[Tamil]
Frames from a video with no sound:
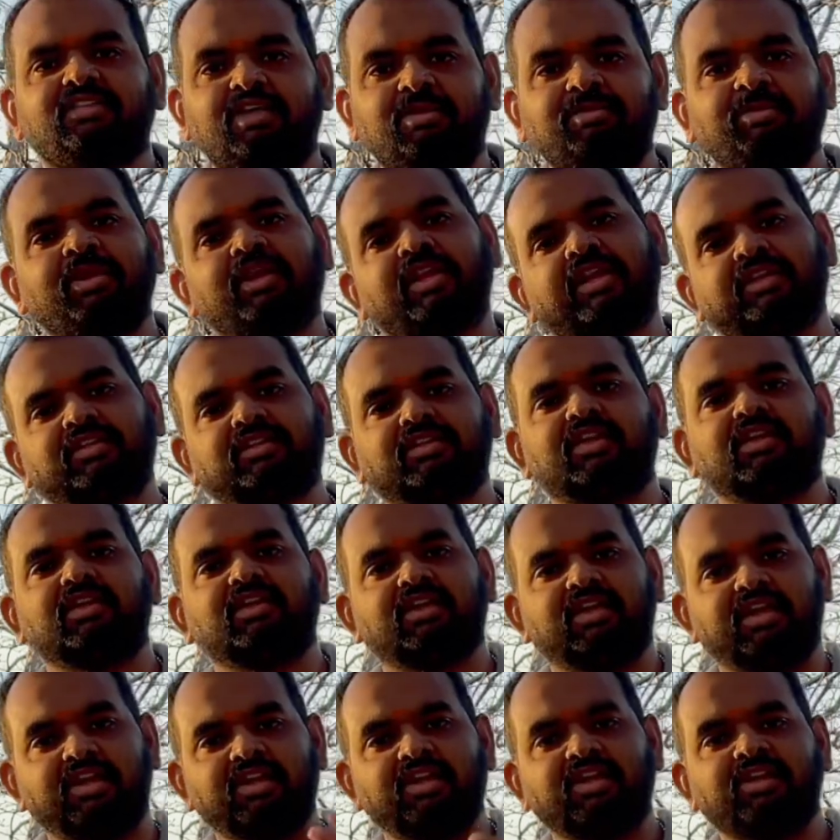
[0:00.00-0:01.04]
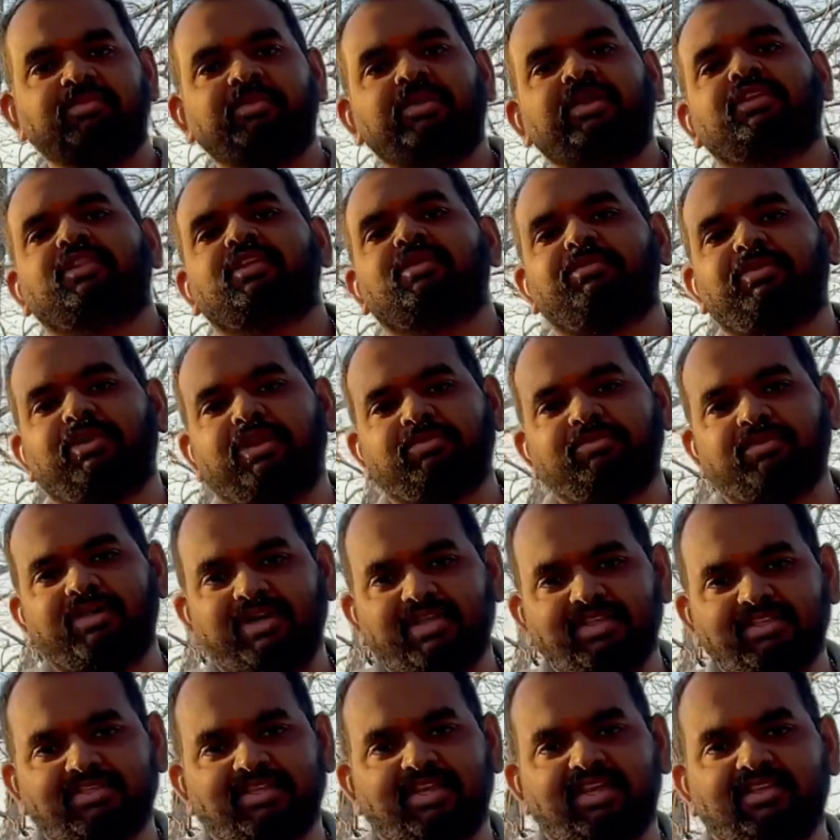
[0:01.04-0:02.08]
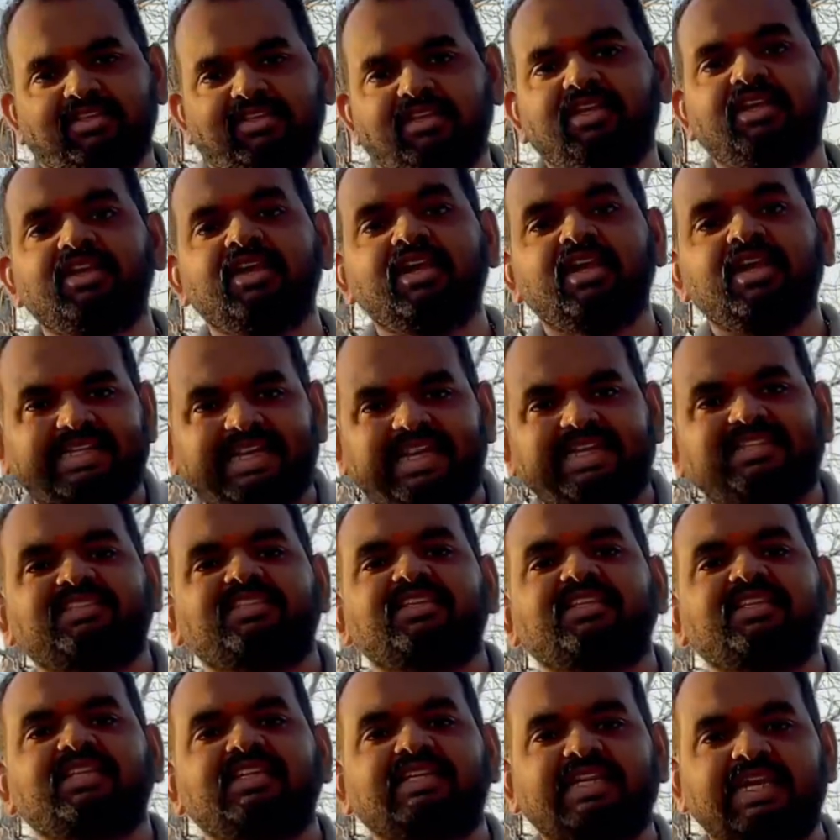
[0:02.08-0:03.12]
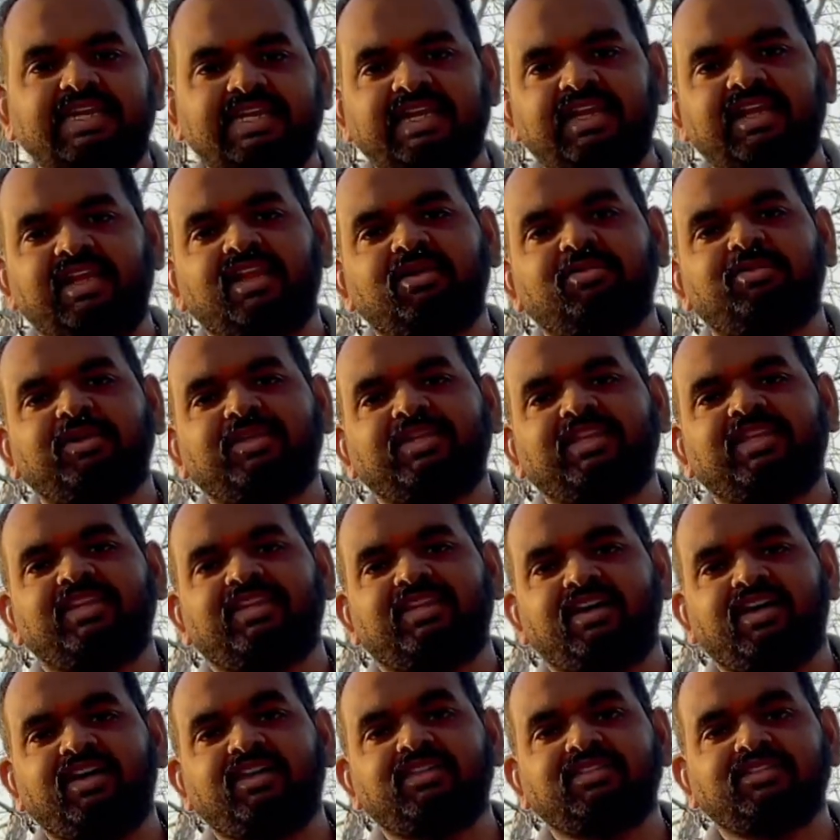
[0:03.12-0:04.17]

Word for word: தமிழ் அண்ட் தெலுங்கு ரெண்டுலேயுமே இந்த படம் ரிலீஸ் ஆகுது நெக்ஸ்ட்டு கன்னடாவில் பார்த்தீங்கன்னா